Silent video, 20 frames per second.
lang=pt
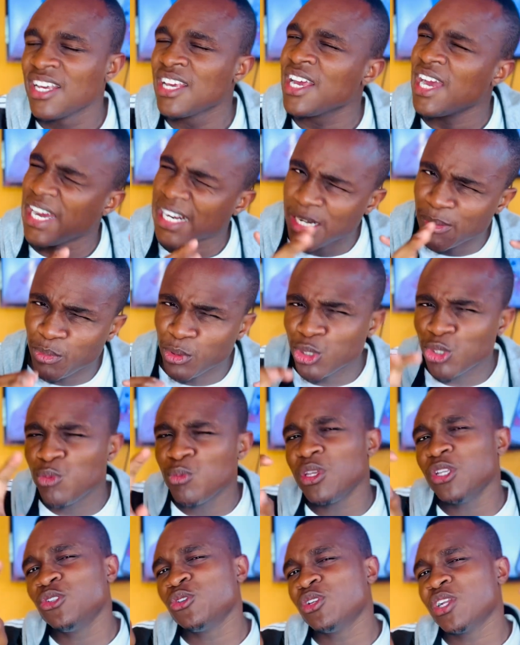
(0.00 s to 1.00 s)
Até posso
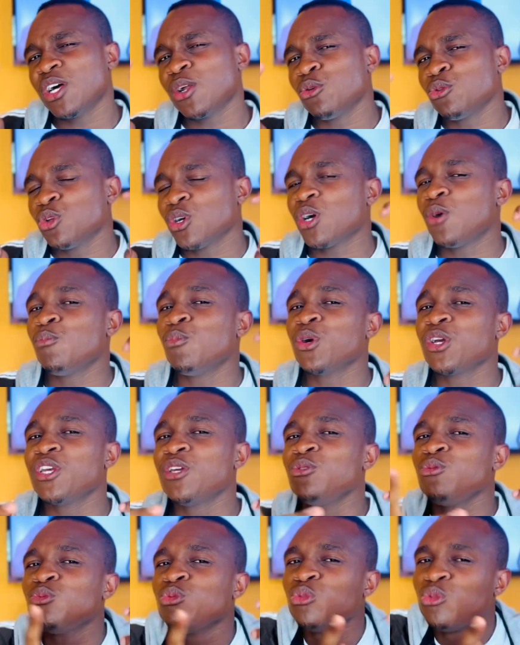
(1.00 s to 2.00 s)
mencionar, eu tocar um
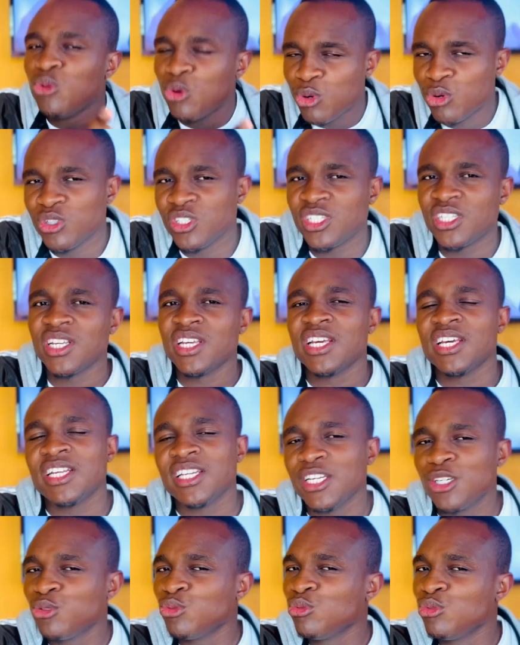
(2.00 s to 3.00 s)
pouquinho do 12.
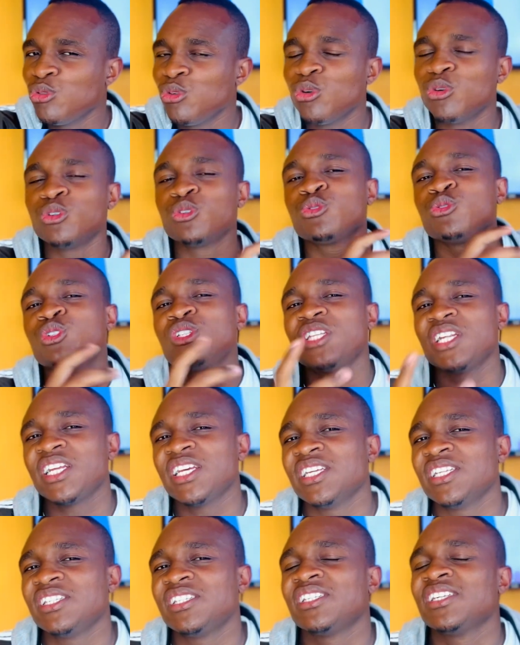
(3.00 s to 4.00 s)
Tens um 12 ou
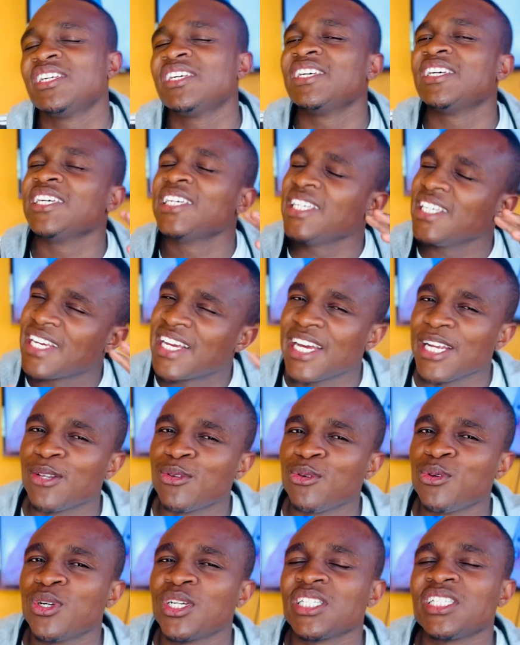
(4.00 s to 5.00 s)
13 e
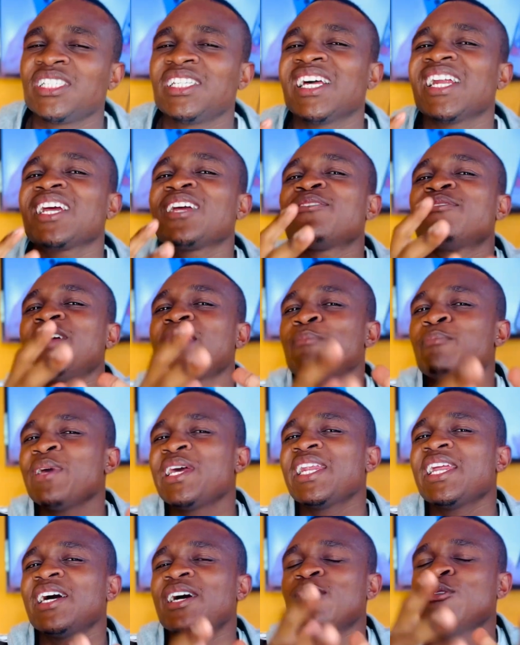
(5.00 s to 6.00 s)
14. Será que vale a
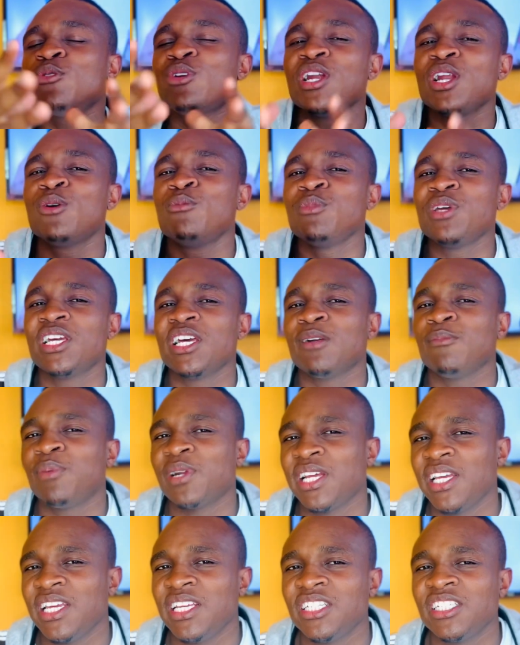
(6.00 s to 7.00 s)
pena ou não migrar para
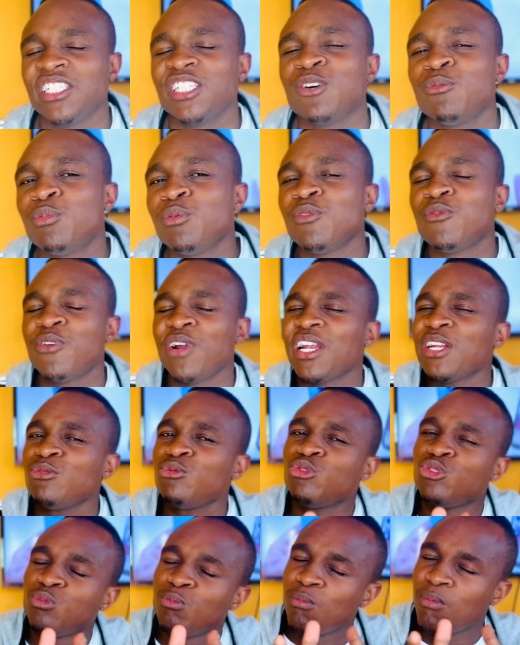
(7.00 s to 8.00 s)
esse? Então, primeiro falar
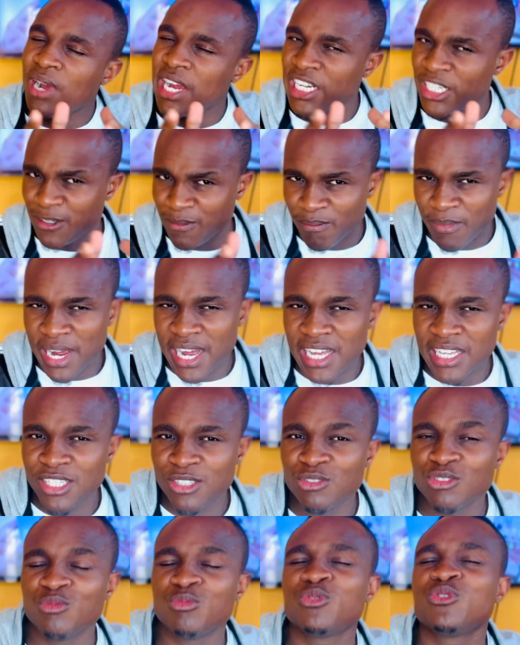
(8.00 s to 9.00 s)
dos mais básicos,
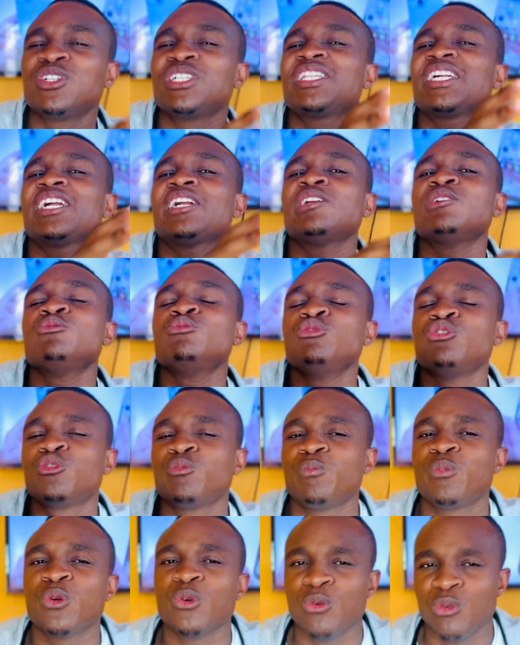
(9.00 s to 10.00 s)
vou entrar nos
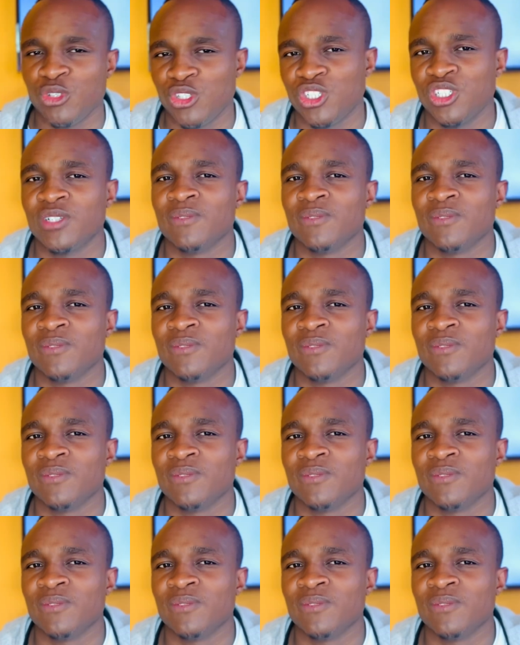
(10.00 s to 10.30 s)
pros.